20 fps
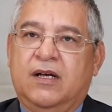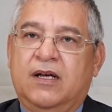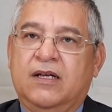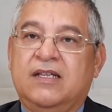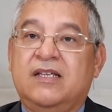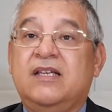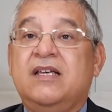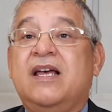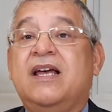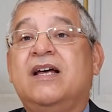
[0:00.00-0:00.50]

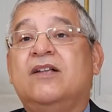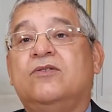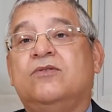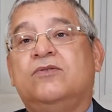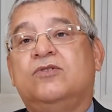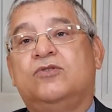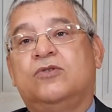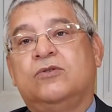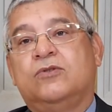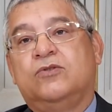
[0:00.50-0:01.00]
que é dos,
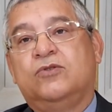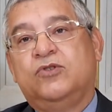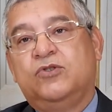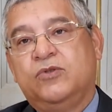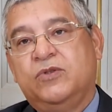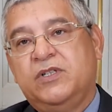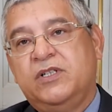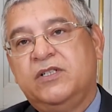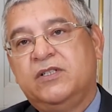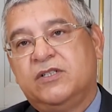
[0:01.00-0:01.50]

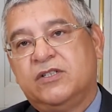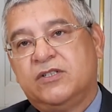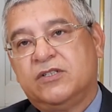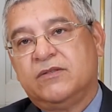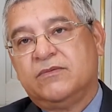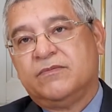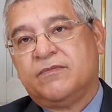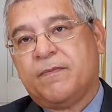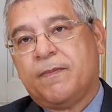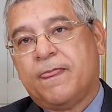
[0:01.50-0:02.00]
juízes
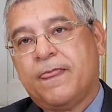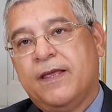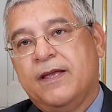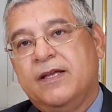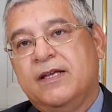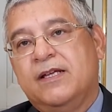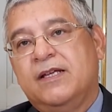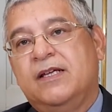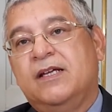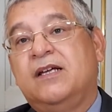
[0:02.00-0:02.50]

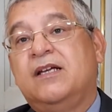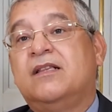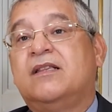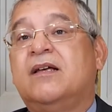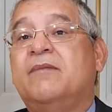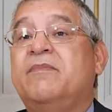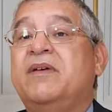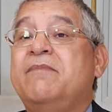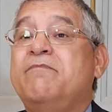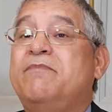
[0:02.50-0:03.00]
e que
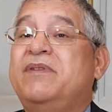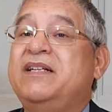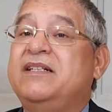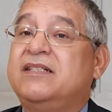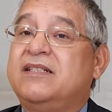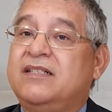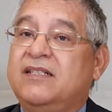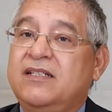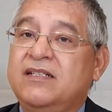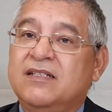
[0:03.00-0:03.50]
também
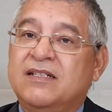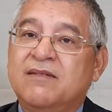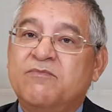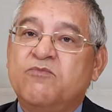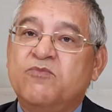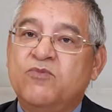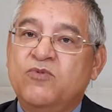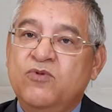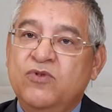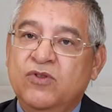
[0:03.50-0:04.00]
precisa
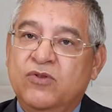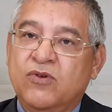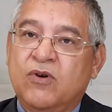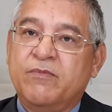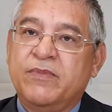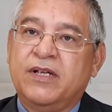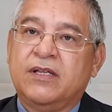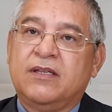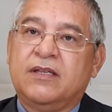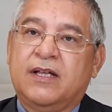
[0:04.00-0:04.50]
muito
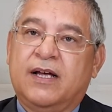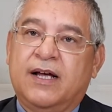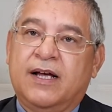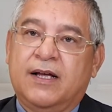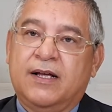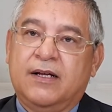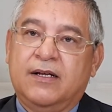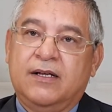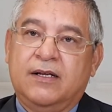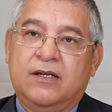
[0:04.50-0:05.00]

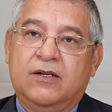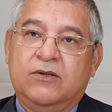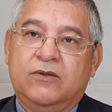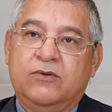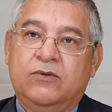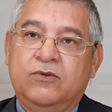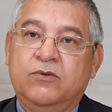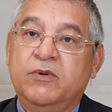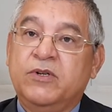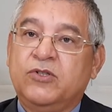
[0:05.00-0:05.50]
aumentar o
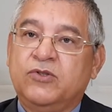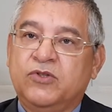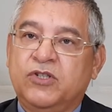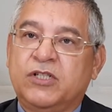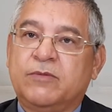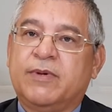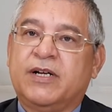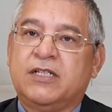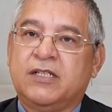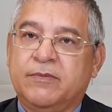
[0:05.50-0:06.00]
número de juízes
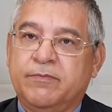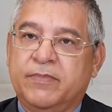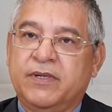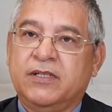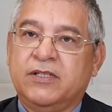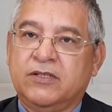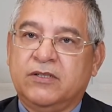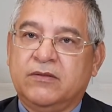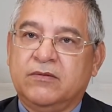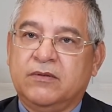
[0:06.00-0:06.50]

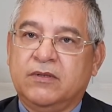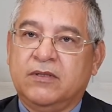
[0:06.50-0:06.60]
participantes.